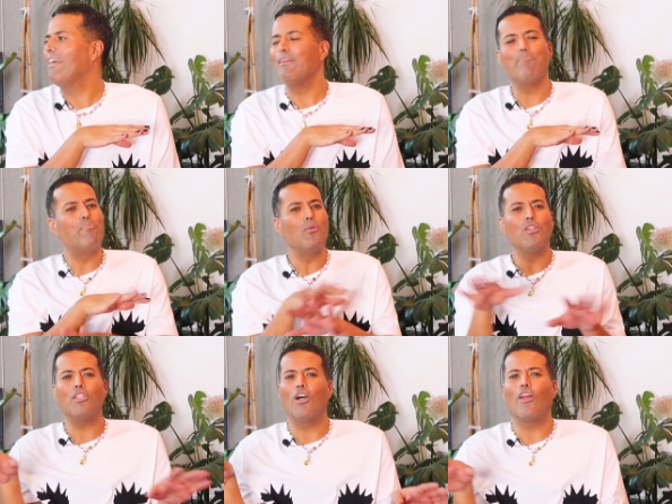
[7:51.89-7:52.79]
Y
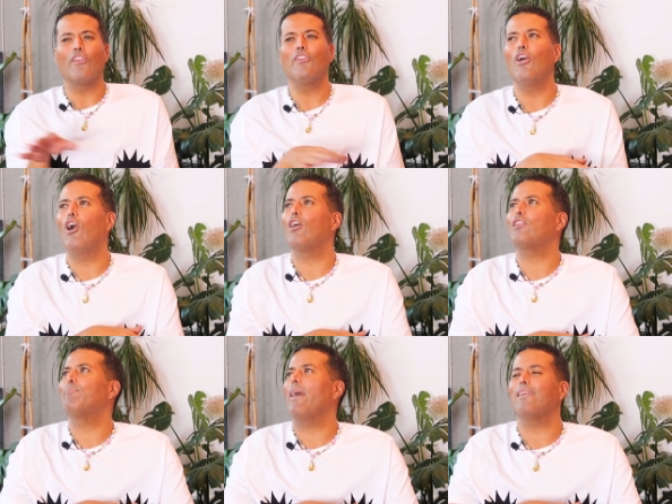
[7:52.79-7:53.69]
punto.
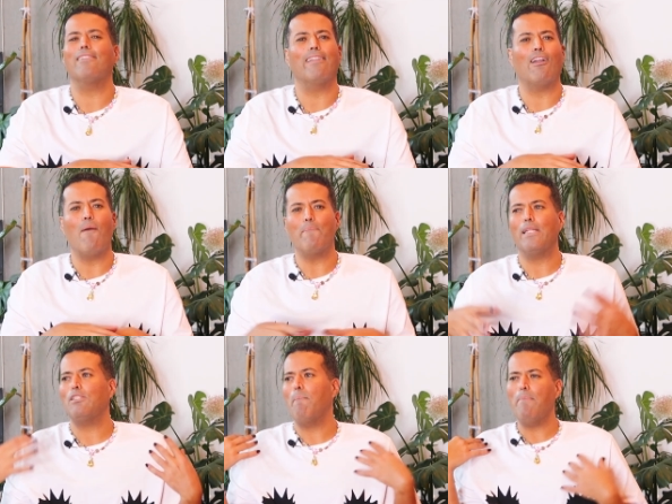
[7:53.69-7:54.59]
No vayas y te
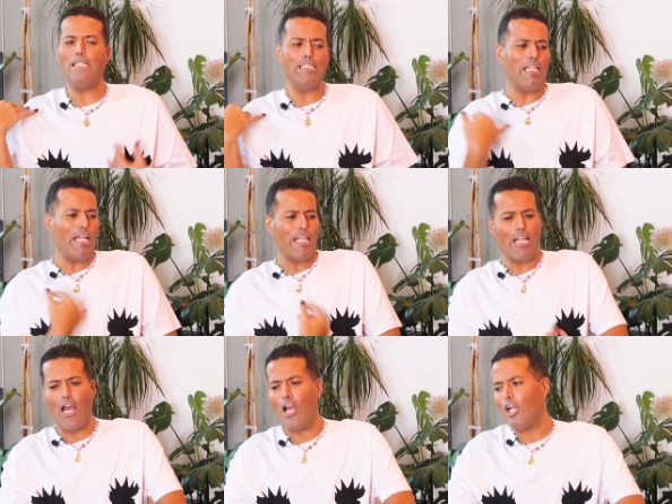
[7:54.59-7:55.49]
compres un
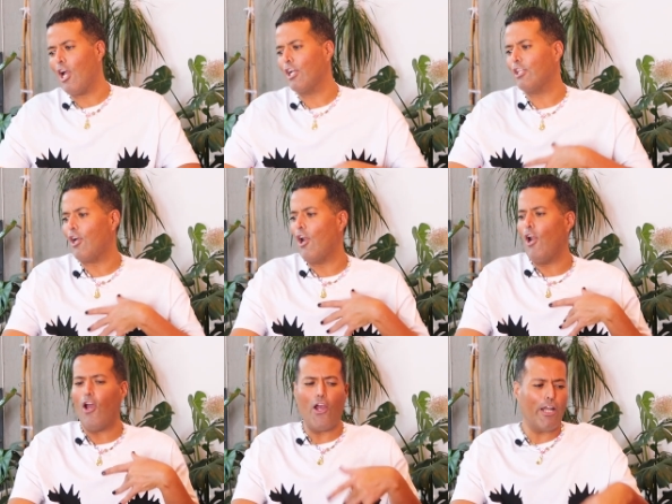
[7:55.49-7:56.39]
vestido con
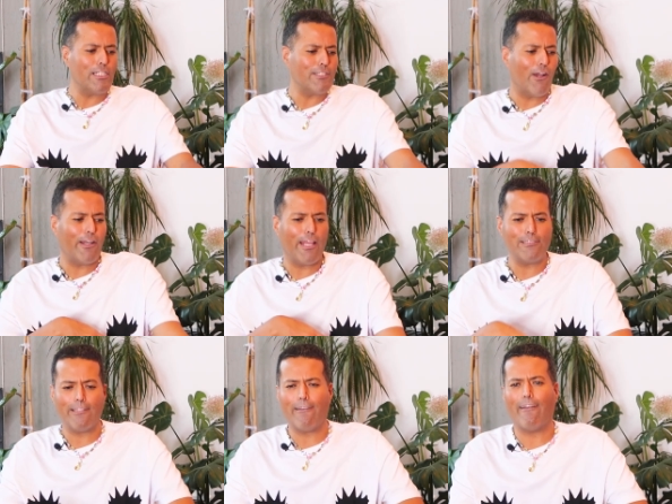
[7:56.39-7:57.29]
colores, con
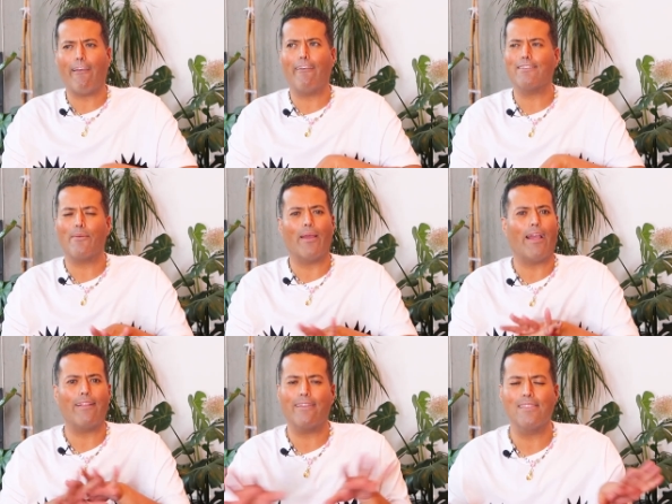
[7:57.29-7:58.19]
esto, con ahí. Se
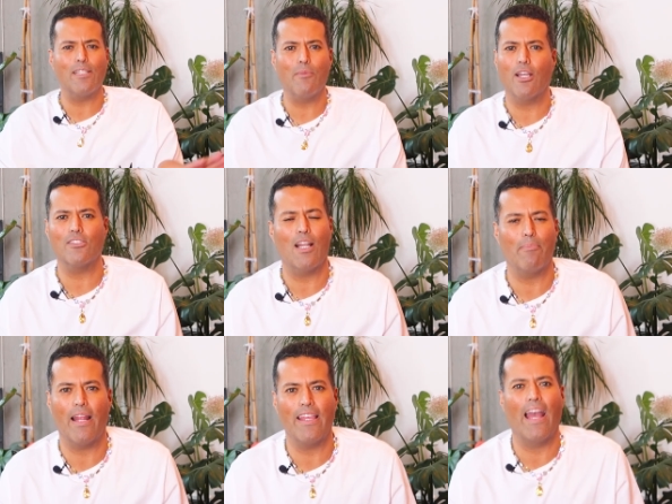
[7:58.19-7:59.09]
ve gatísimo eso en
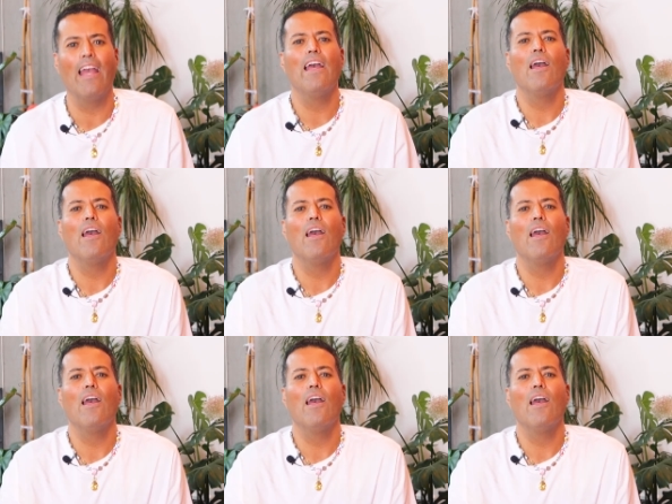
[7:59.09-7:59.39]
la playa.